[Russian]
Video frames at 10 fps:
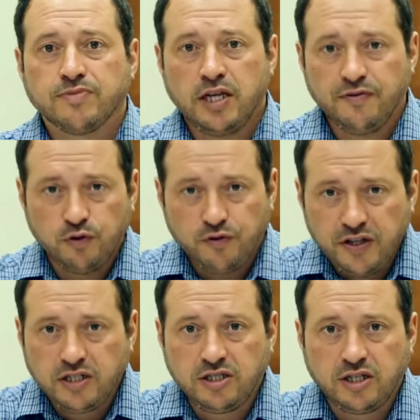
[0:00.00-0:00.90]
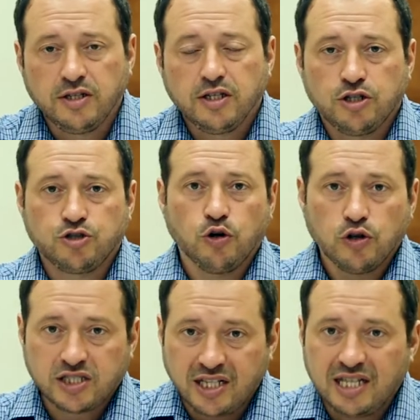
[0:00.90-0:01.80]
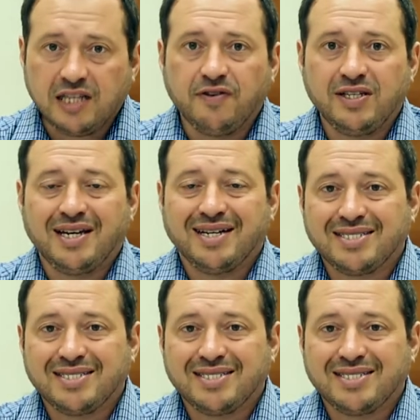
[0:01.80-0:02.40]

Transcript: И вы увидите, что следование